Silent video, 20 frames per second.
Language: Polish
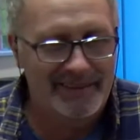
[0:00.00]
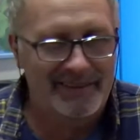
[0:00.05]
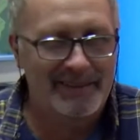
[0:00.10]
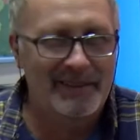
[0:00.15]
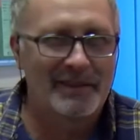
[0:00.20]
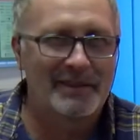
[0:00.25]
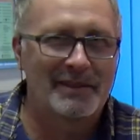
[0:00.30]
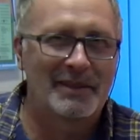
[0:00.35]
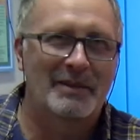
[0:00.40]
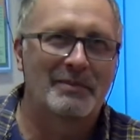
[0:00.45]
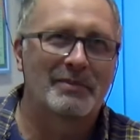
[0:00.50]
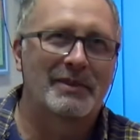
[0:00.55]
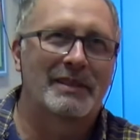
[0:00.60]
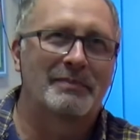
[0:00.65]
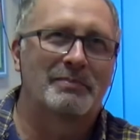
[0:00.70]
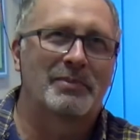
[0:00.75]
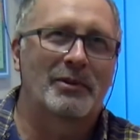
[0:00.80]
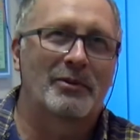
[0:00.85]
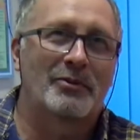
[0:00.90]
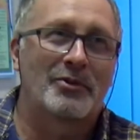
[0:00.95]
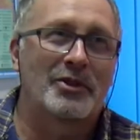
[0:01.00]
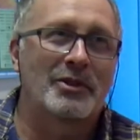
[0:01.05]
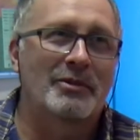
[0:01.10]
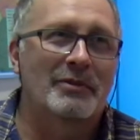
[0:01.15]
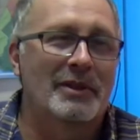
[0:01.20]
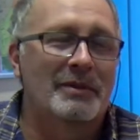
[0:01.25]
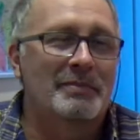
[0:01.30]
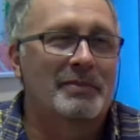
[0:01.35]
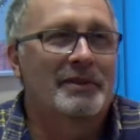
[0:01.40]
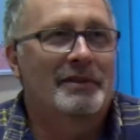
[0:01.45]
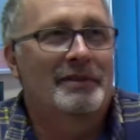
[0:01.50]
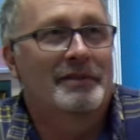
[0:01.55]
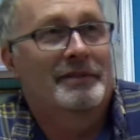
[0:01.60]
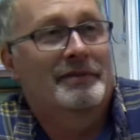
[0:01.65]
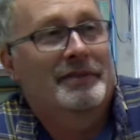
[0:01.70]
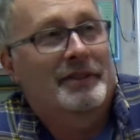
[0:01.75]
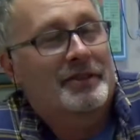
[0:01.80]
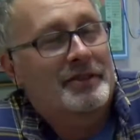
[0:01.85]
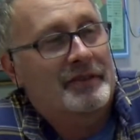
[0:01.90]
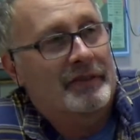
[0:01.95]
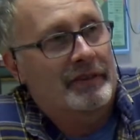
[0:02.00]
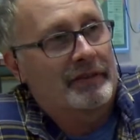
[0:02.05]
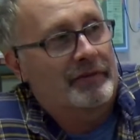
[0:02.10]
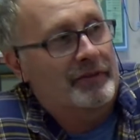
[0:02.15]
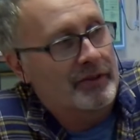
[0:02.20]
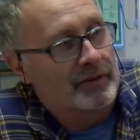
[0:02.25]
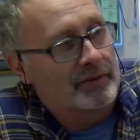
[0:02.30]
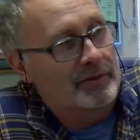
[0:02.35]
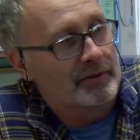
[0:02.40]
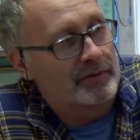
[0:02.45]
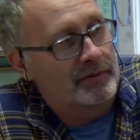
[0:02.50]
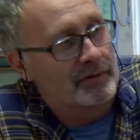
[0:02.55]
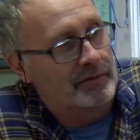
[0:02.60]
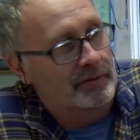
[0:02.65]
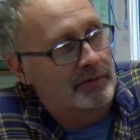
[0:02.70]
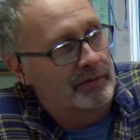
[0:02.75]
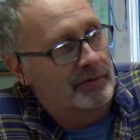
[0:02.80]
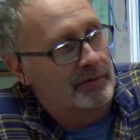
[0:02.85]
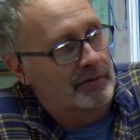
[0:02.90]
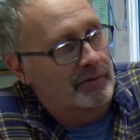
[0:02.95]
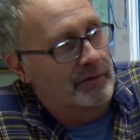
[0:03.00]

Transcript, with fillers: to, to mnie poruszyło, bo właściwie w ciągu